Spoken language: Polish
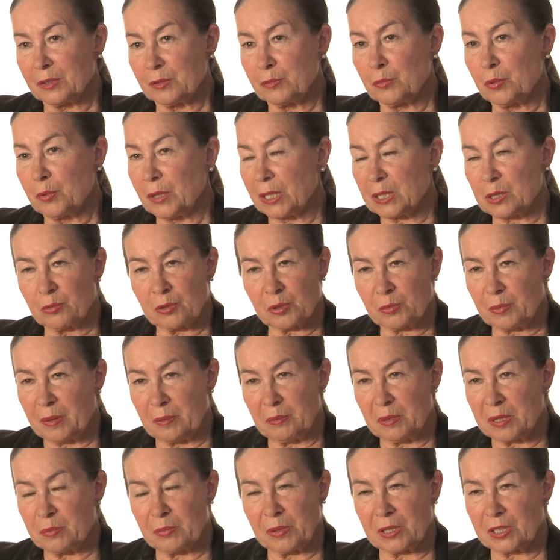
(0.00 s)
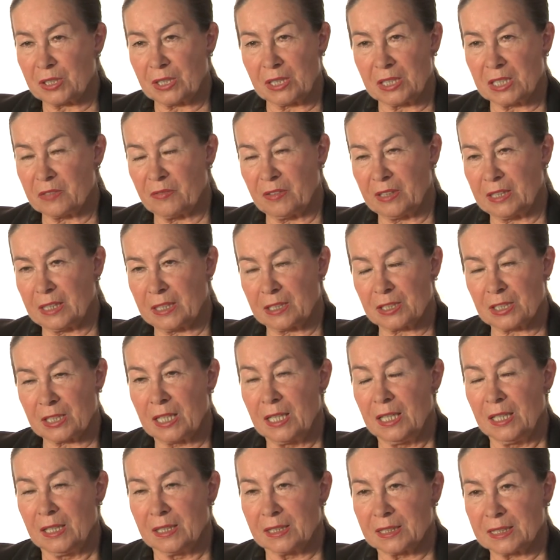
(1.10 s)
była służba bezpieczeństwa, także
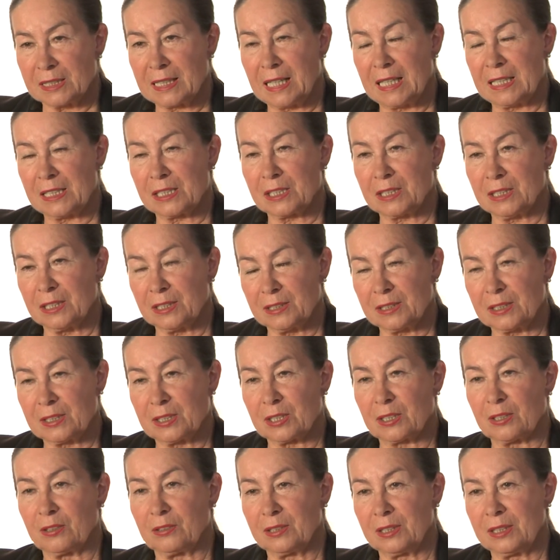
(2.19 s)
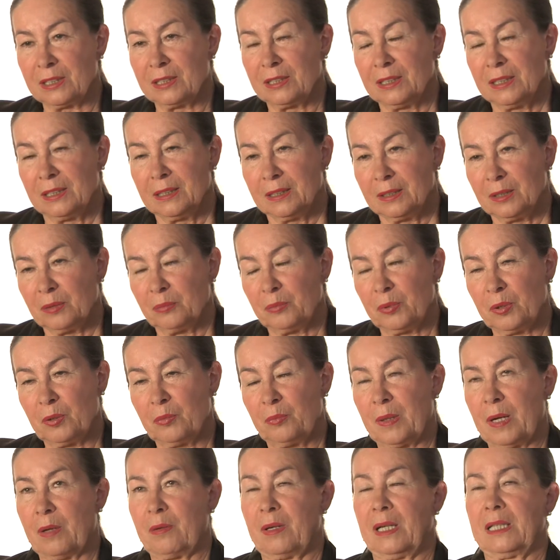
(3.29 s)
z każdej strony był
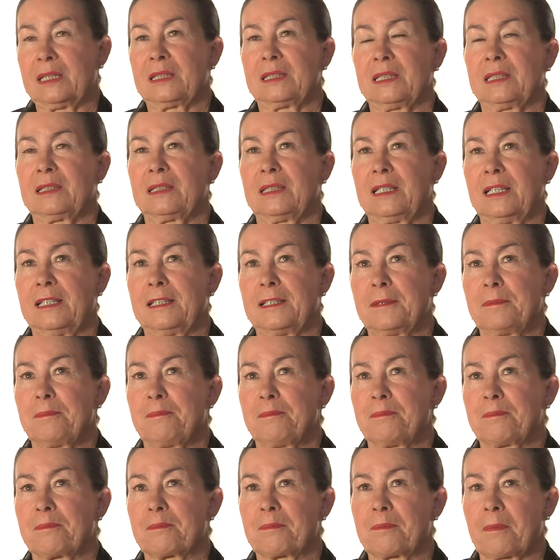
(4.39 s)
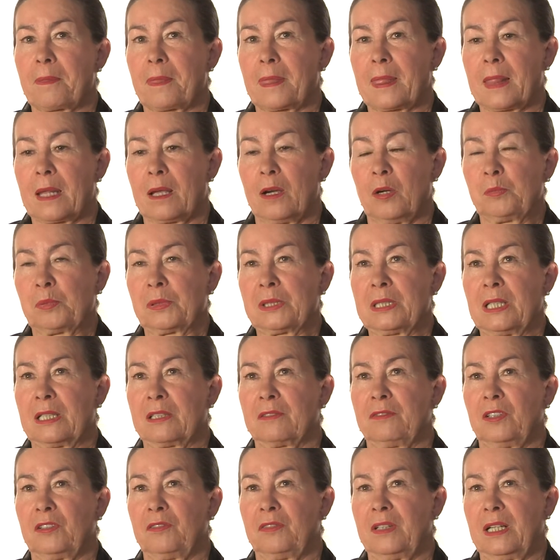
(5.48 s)
pałacyk ten mm,
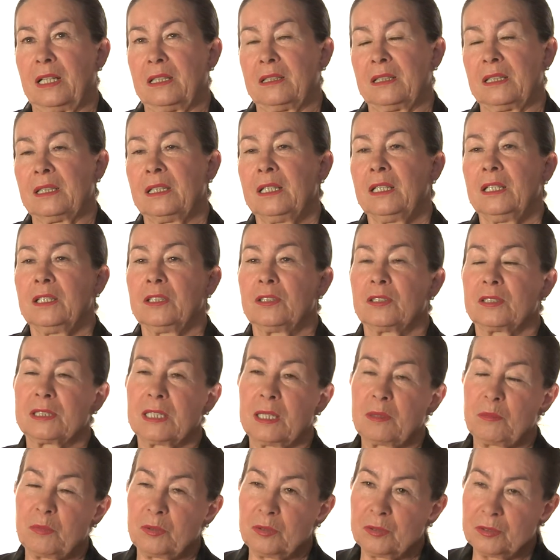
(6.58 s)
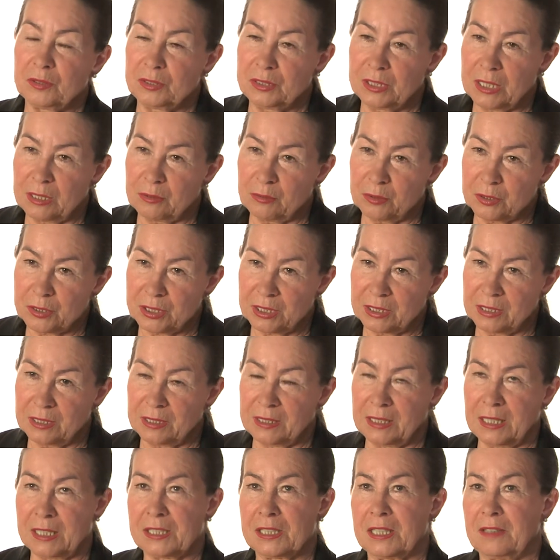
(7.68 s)
obserwowany. To samo działo się
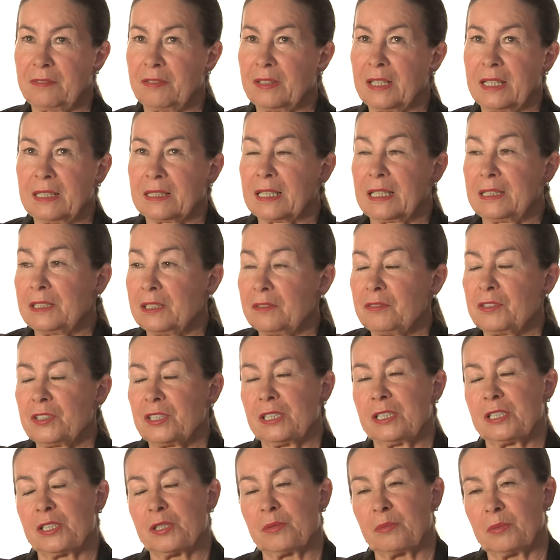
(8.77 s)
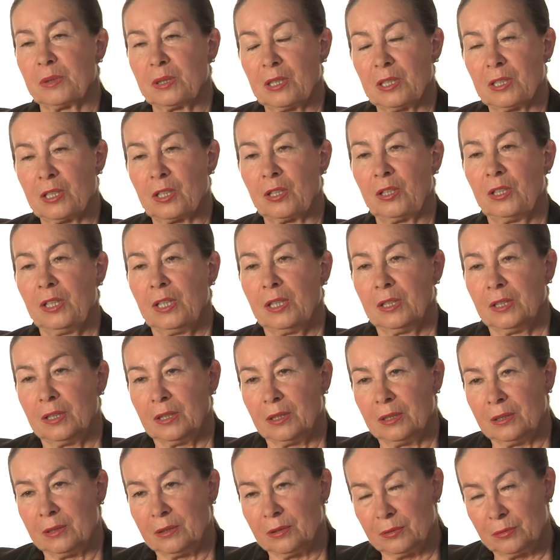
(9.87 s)
na Szafranka. Nie wiedzieliśmy tylko
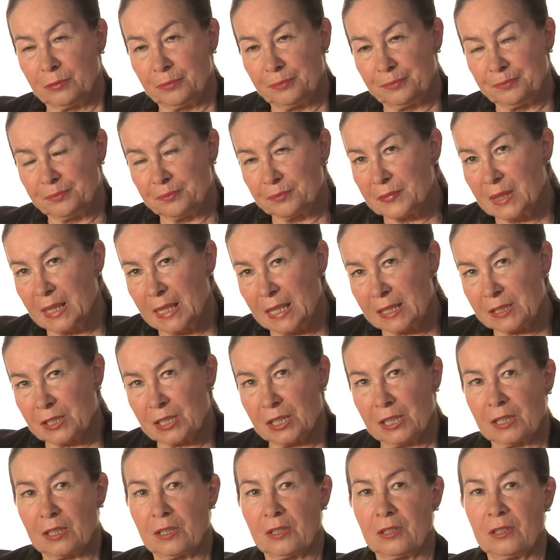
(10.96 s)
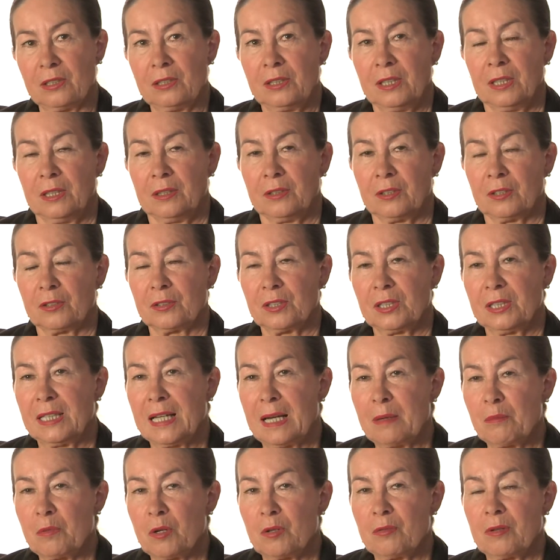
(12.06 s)
y, dlaczego. No
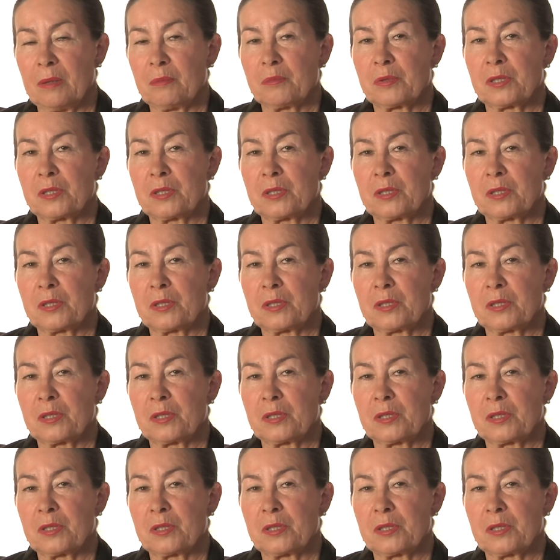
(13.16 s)
ja mogłam